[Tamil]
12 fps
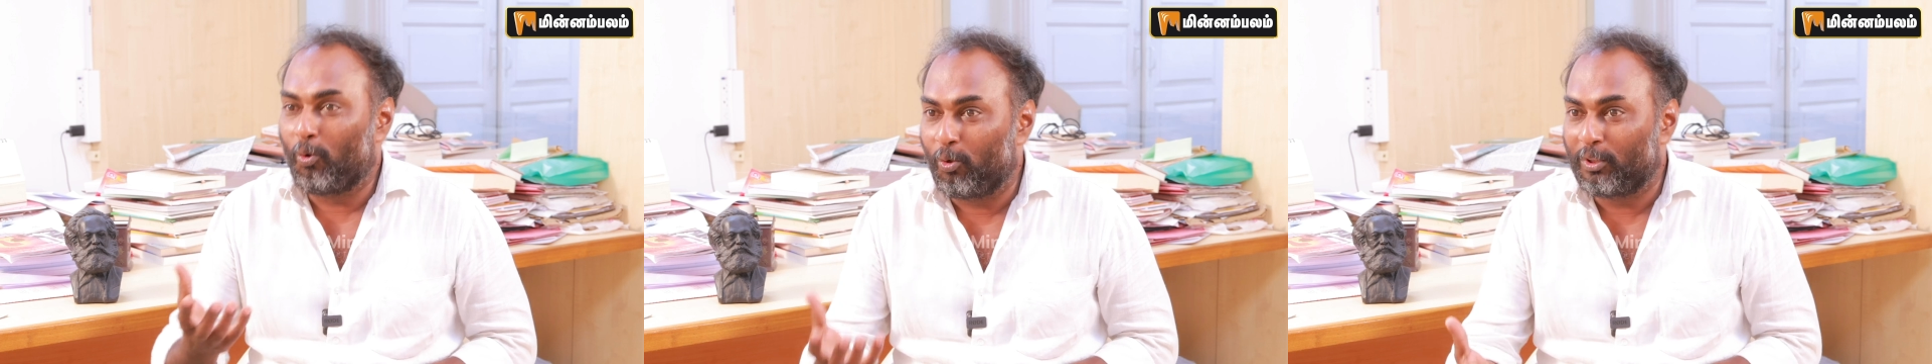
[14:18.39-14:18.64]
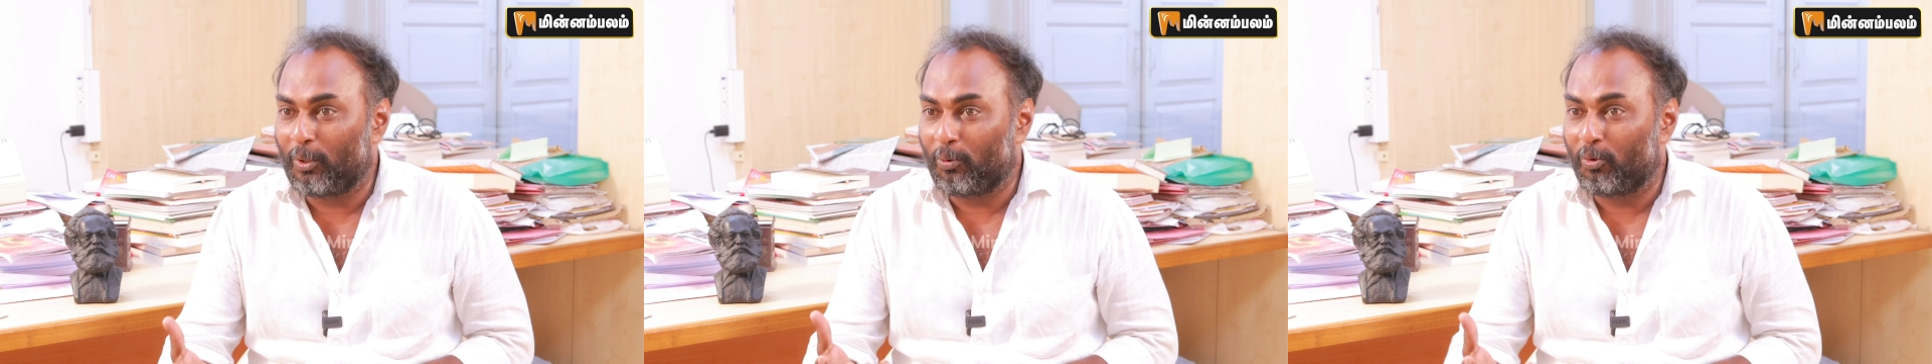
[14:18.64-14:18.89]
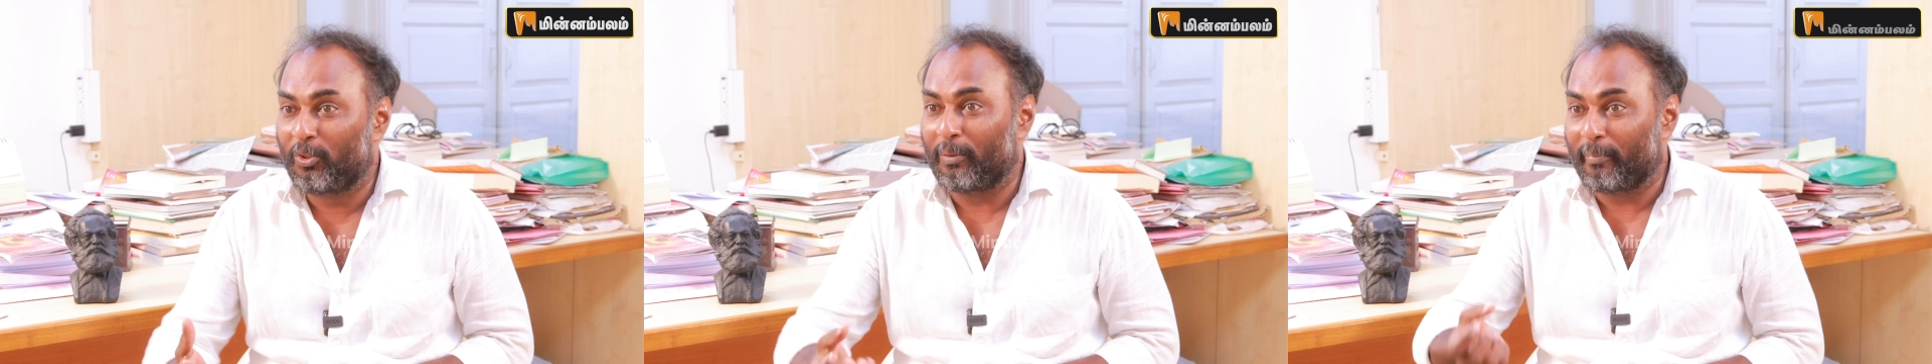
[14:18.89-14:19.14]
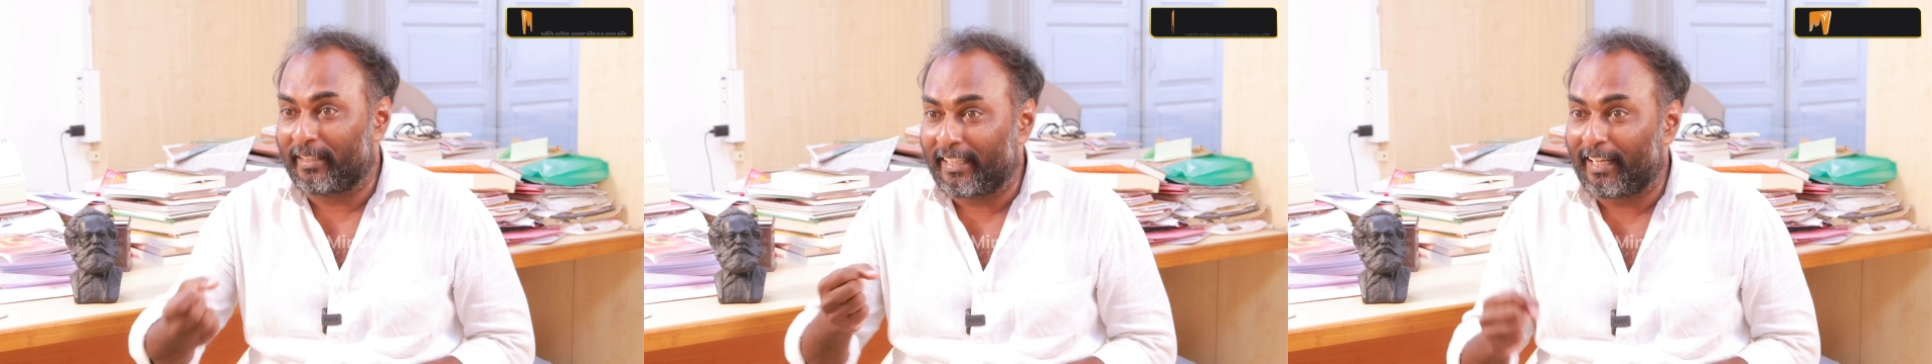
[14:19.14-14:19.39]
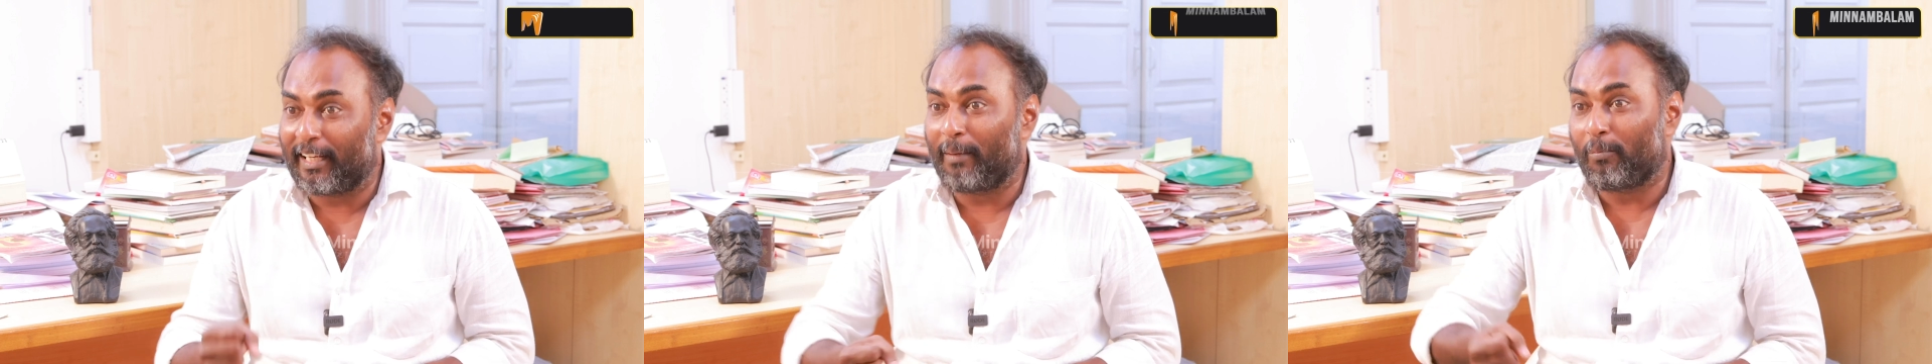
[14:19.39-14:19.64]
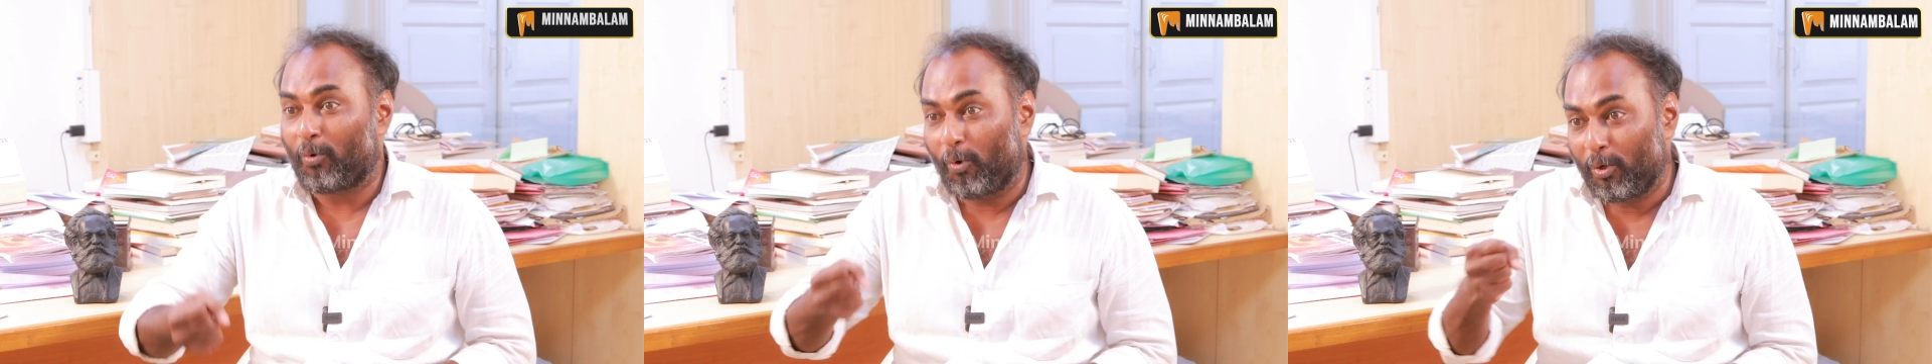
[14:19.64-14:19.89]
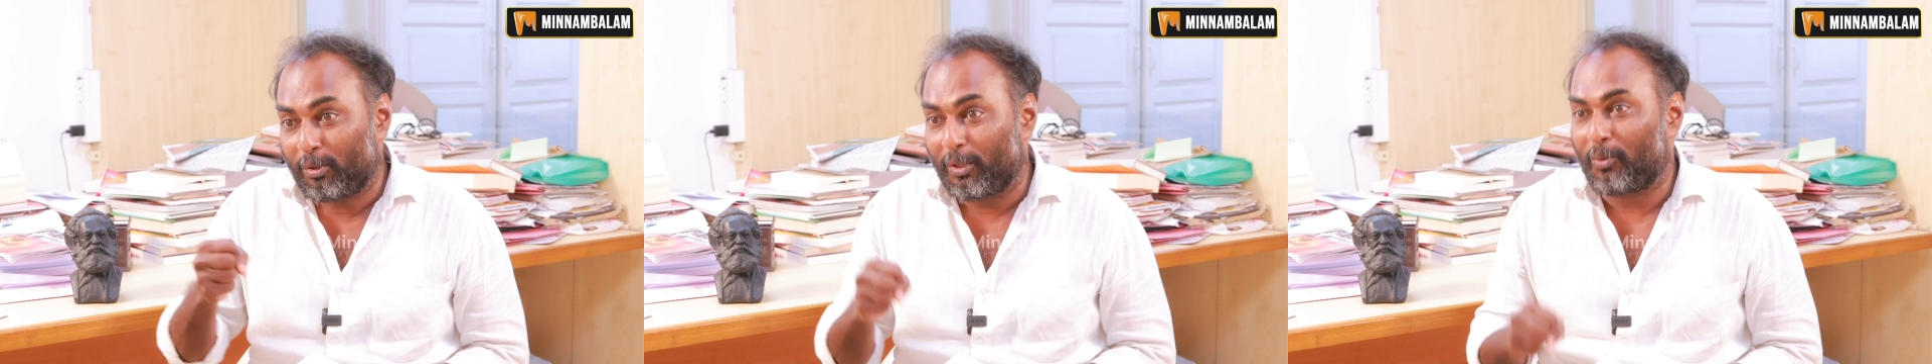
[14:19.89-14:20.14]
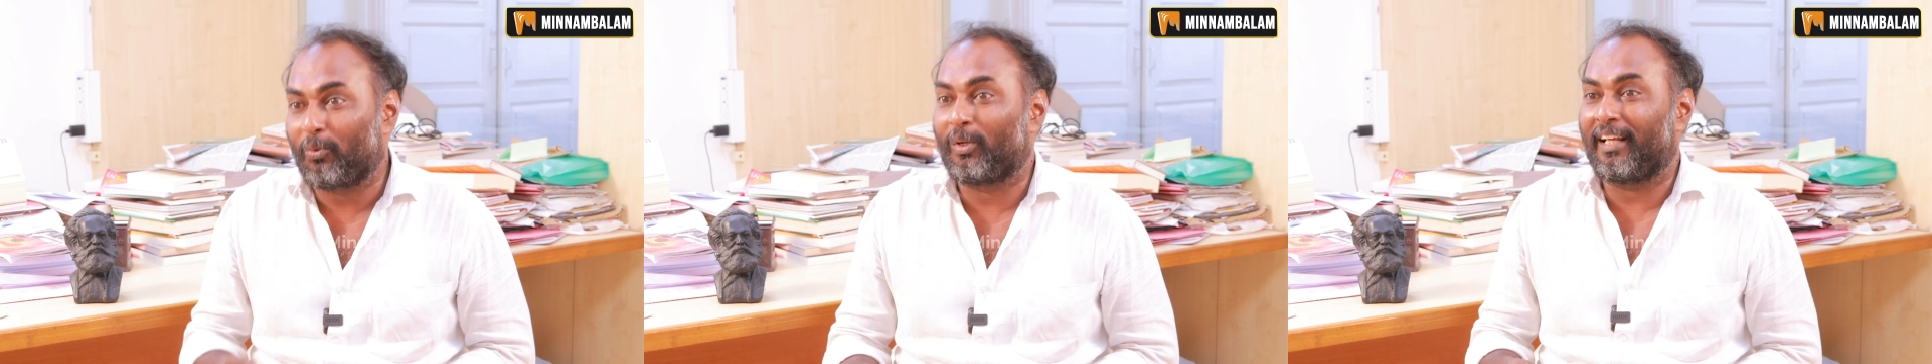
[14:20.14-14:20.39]
கூடுதல் ஊதியம் இதையெல்லாம்
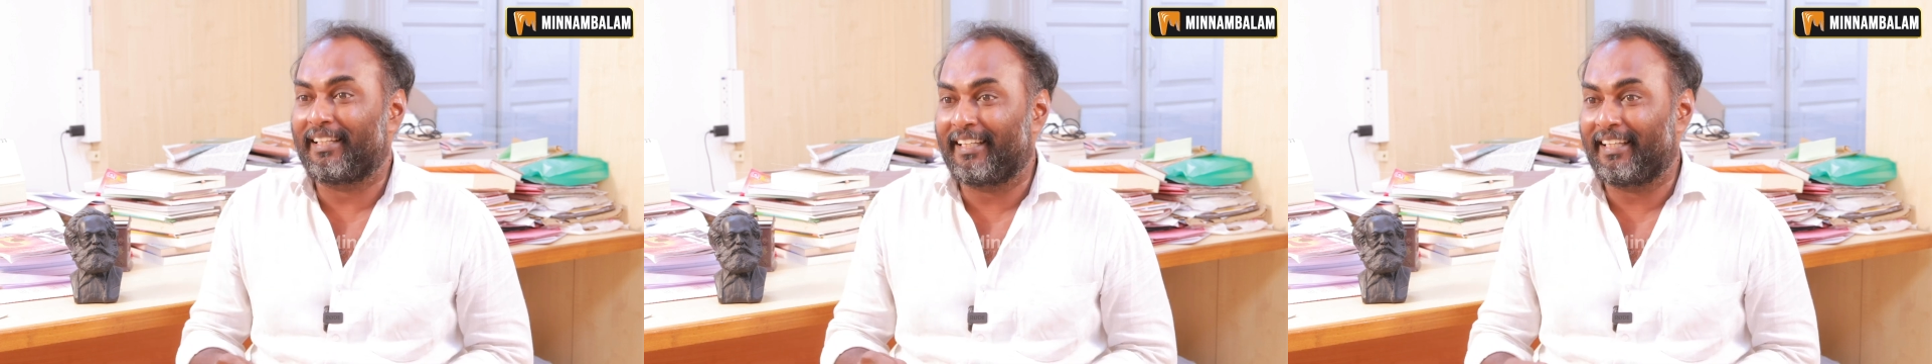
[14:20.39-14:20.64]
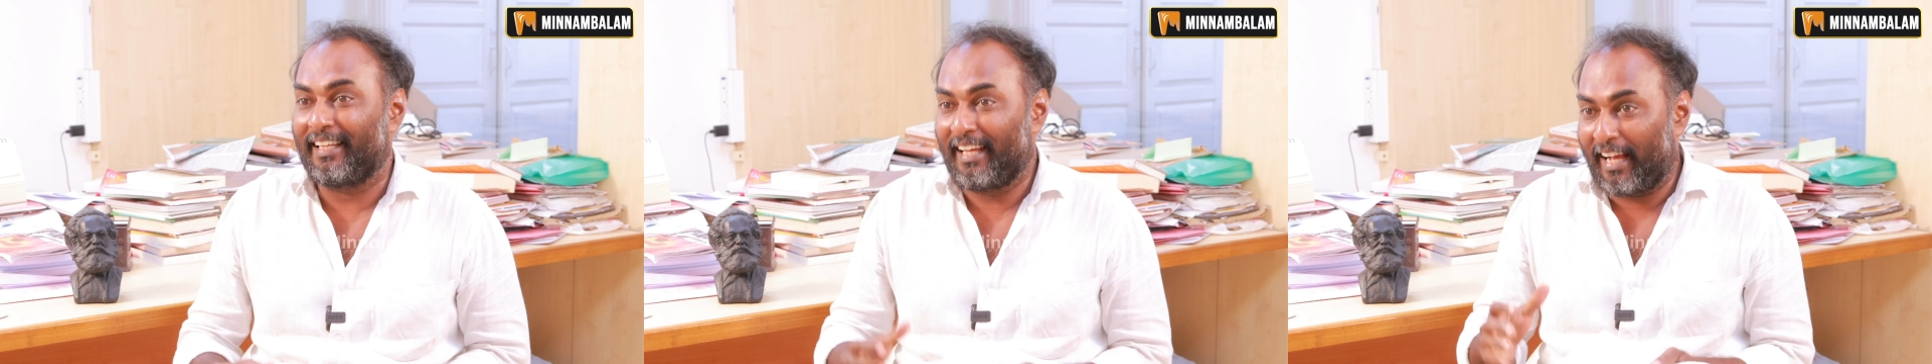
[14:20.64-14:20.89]
கொடுக்கக்கூடாது